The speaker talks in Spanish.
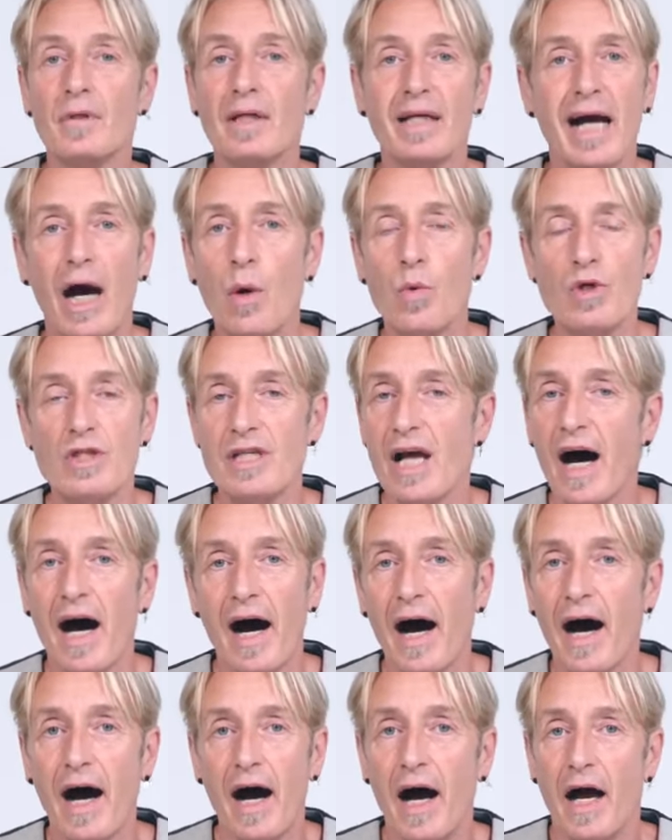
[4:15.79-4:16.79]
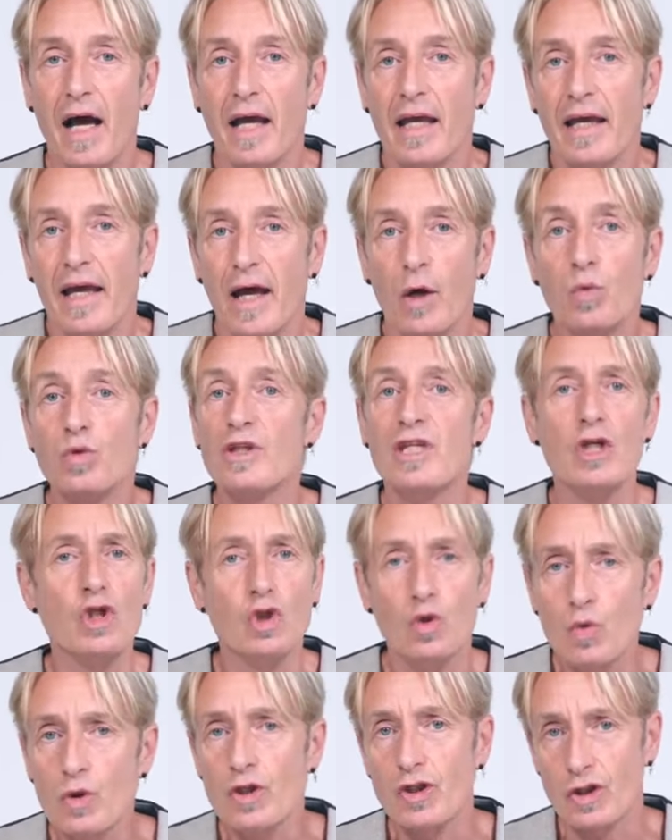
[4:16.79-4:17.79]
causa un
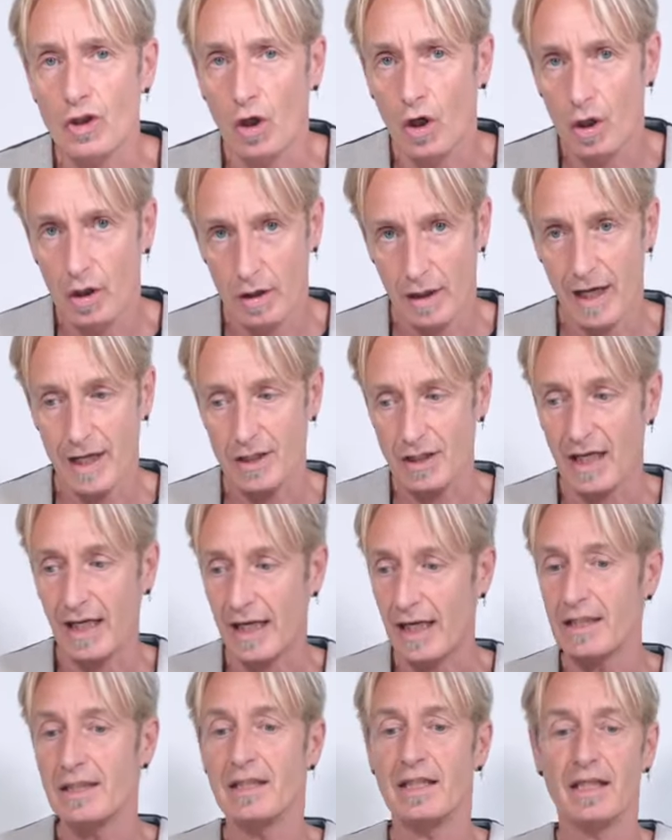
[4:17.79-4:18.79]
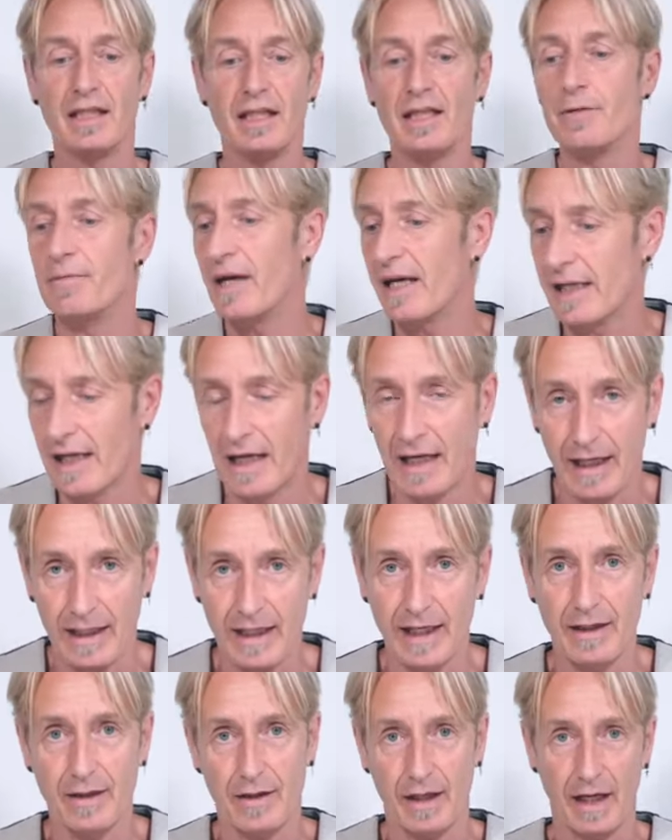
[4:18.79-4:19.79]
disgusto estar allí y ver a la
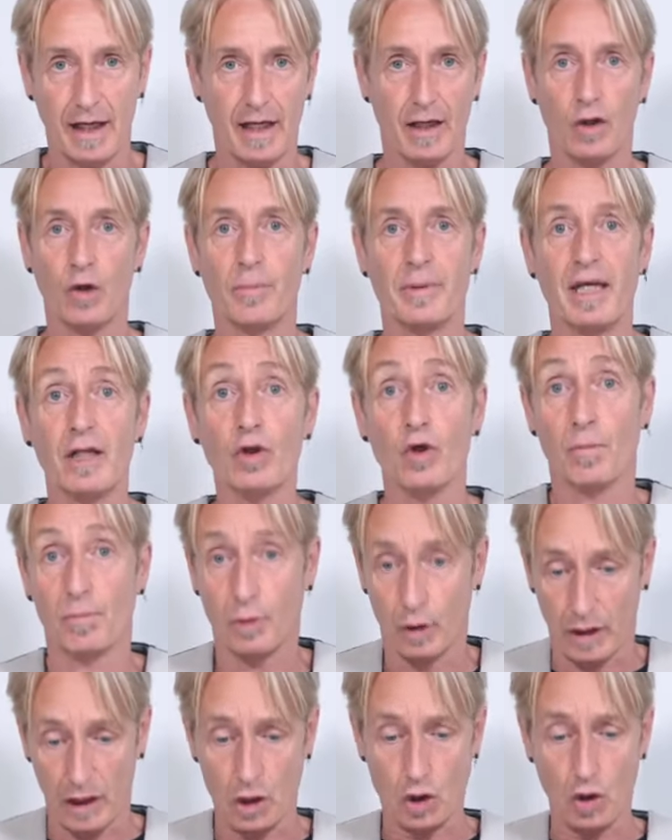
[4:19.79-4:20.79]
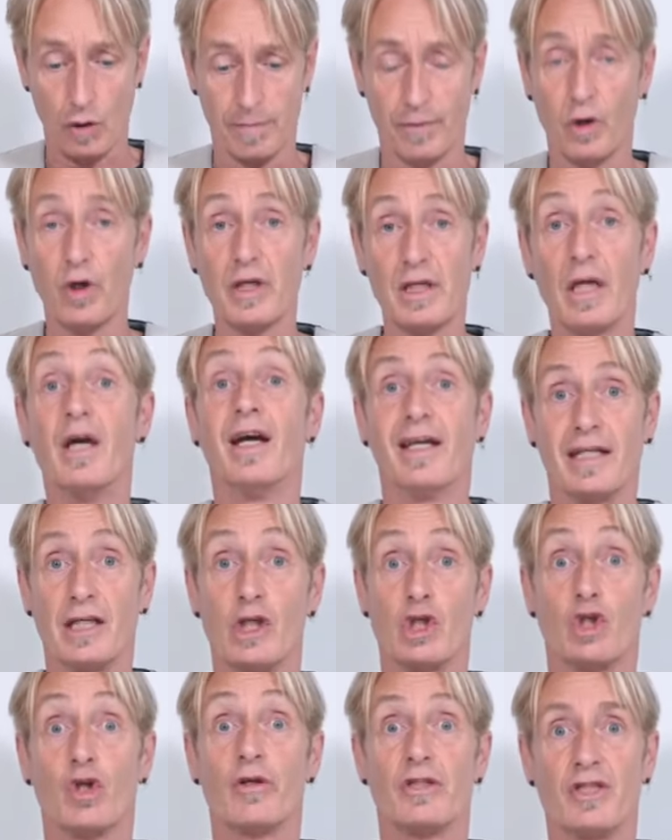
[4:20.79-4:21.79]
gente comiendo, porque yo voy y
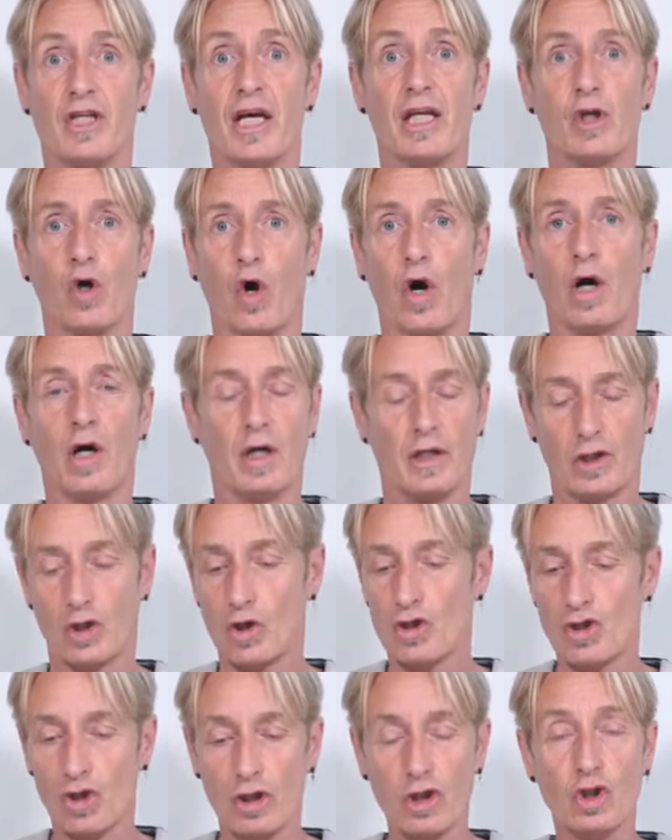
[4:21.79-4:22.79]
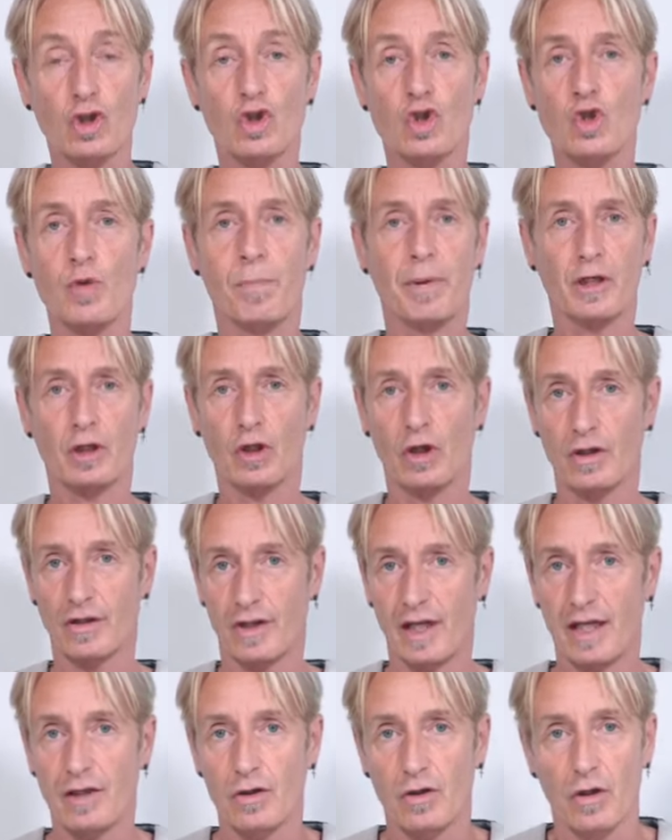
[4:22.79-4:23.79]
estoy lleno, yo estoy súper
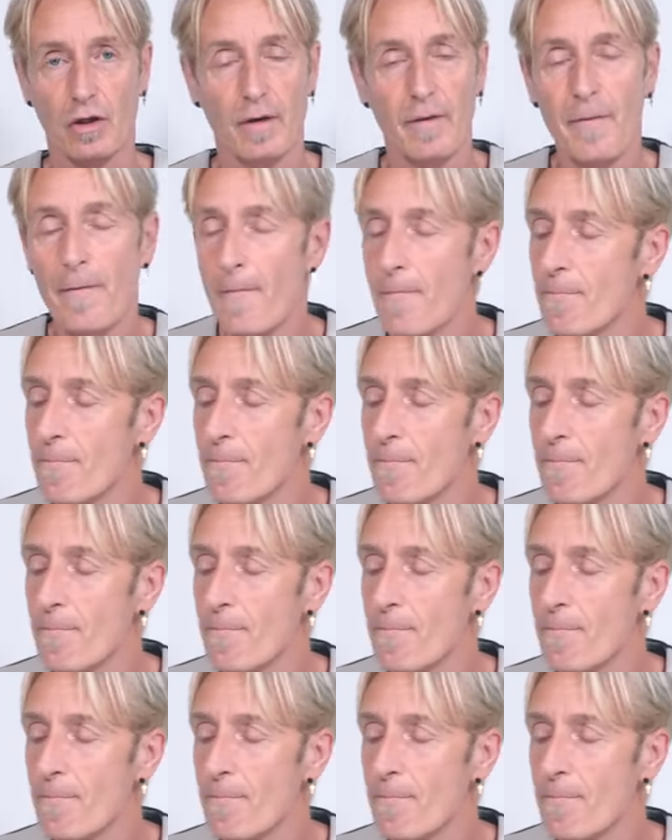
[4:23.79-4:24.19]
contento,